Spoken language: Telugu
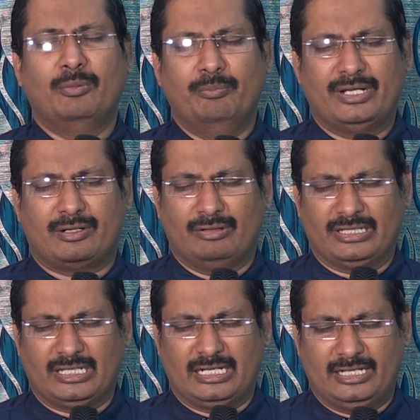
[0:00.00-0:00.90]
మీకు
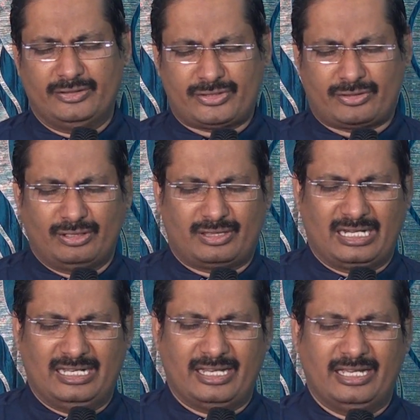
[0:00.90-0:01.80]
వందనాలు
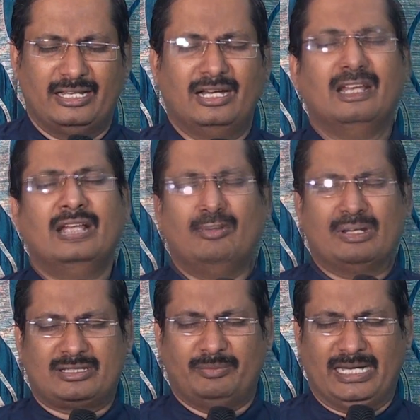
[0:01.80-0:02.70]
స్తోత్రాలు నాయన
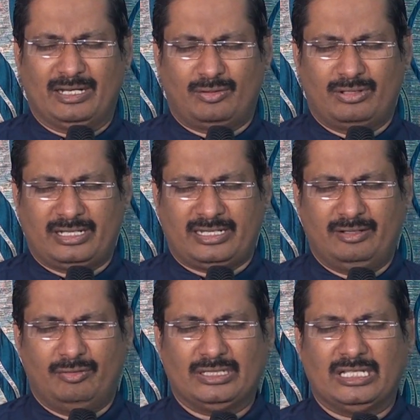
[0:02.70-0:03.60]
వర్తమానం కొరకై
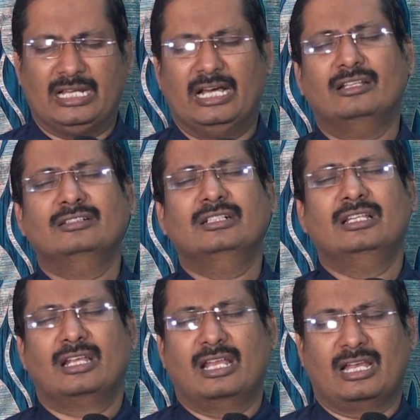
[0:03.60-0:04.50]
వందనాలు
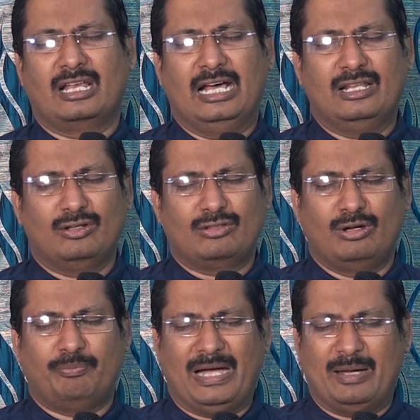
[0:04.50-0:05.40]
నా
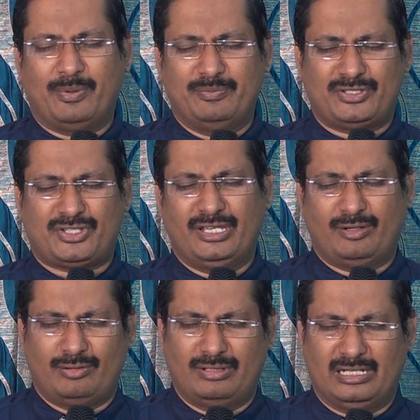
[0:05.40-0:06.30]
నాలుకతో పాపము
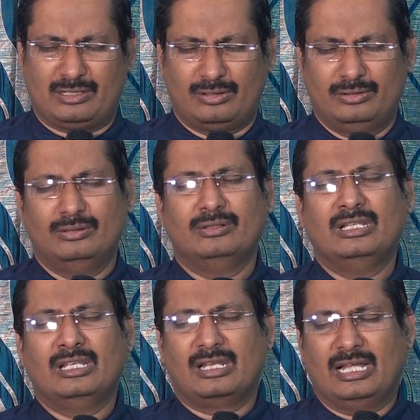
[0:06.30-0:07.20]
చేయకున్నట్లు
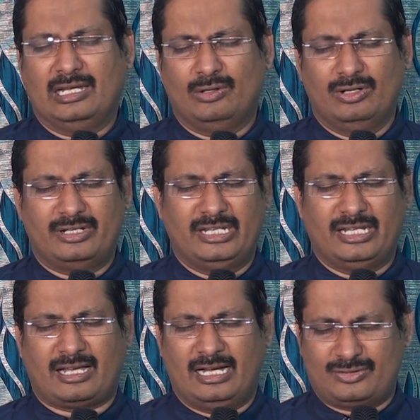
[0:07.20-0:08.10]
నా
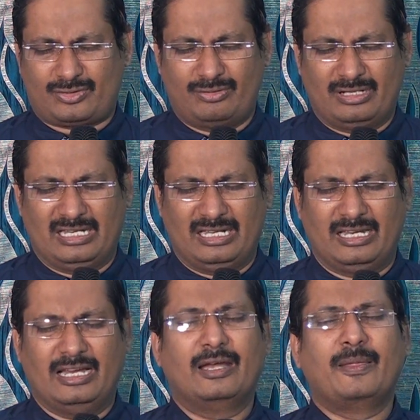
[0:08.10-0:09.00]
నోటిని
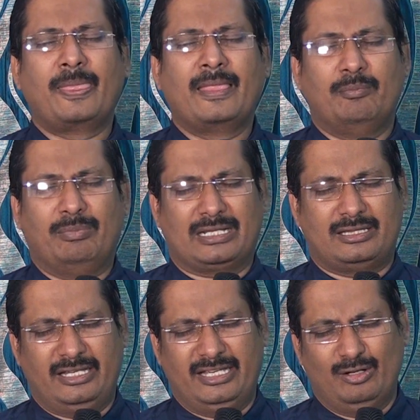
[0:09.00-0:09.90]
కాచుకున్నానన్నాడు
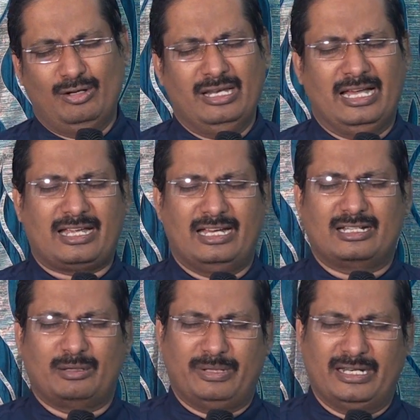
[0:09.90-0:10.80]
భక్తిహీనులు నా
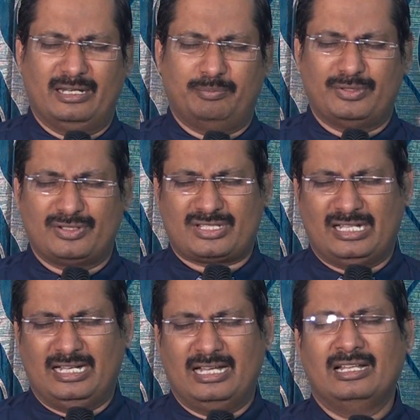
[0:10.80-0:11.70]
కంటబడినప్పుడు
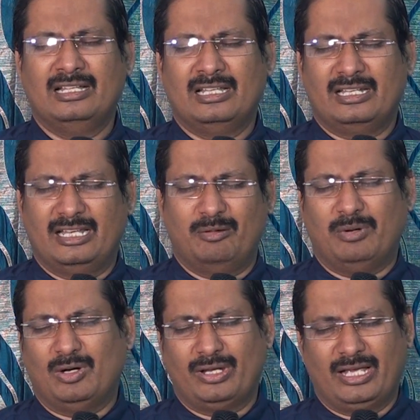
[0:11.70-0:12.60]
సహా నేను
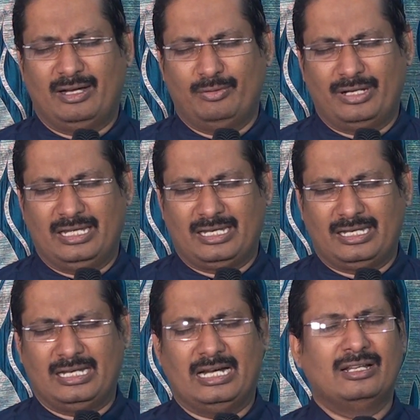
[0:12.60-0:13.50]
మౌనంగా
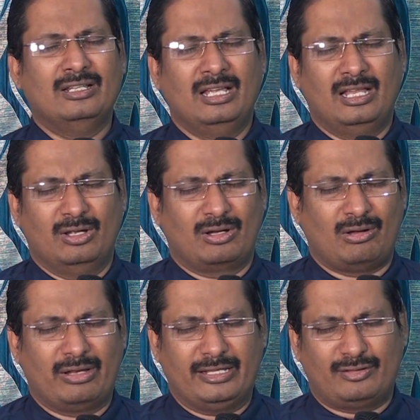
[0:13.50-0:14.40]
ఉన్నానన్నాడు
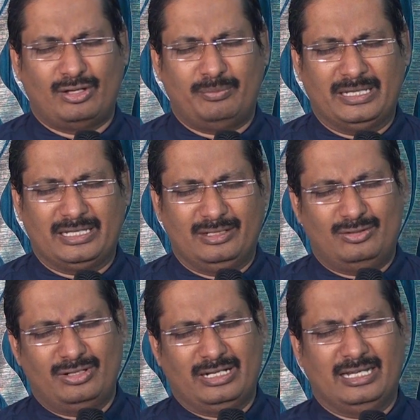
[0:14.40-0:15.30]
లోకలు ఎంతోమంది
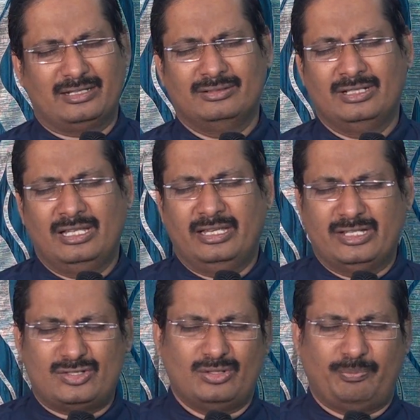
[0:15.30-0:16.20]
అంటున్నారు
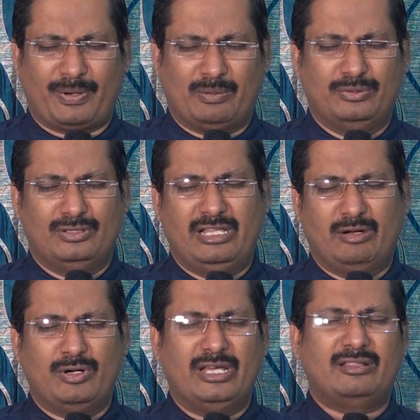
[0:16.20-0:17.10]
యేసు ప్రభు
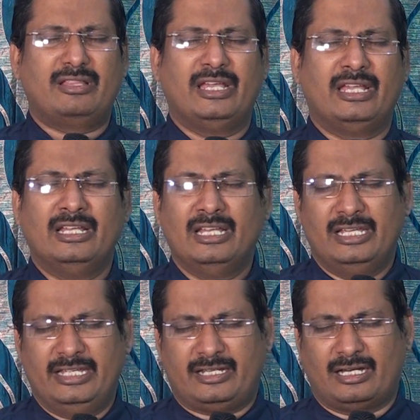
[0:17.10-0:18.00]
దేవుడైతే
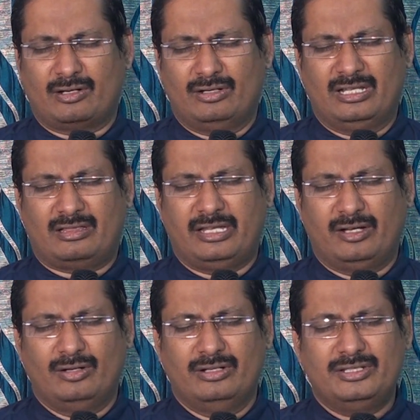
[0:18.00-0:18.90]
ఈ కరోనా
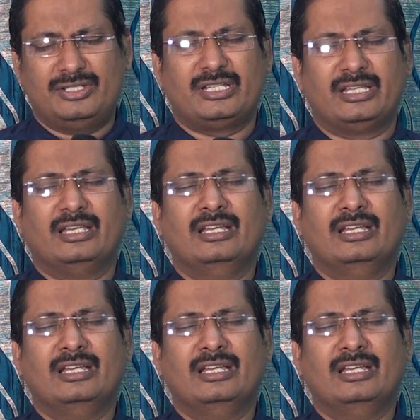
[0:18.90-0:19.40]
తెగుల నుంచి